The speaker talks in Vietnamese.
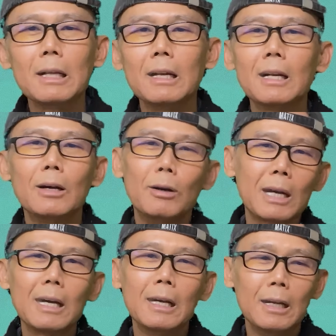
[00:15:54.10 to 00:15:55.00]
vậy đó, ok.
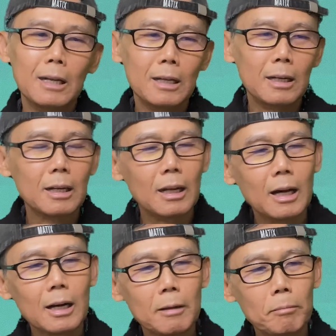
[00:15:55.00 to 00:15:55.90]

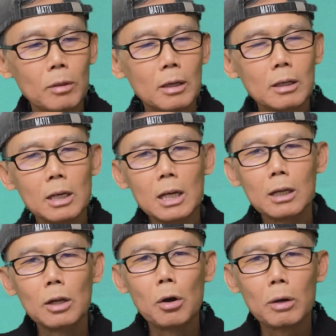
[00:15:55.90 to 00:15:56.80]
Đó,
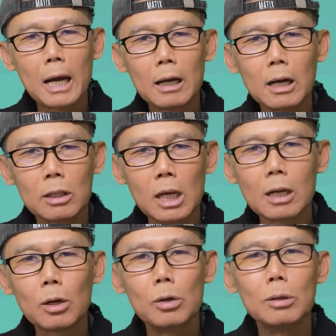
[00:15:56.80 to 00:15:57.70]
khiêng đồ nặng gần
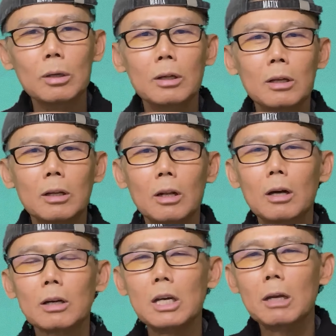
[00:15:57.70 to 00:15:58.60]
chết luôn,
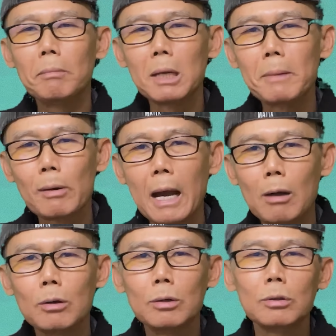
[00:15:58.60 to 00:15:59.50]
đó, khiêng mấy bao
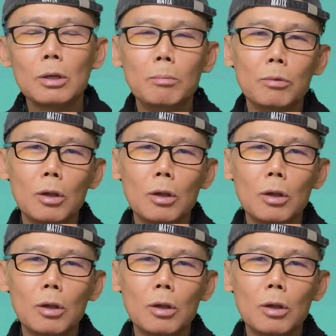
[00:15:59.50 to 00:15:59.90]
gạo luôn dùm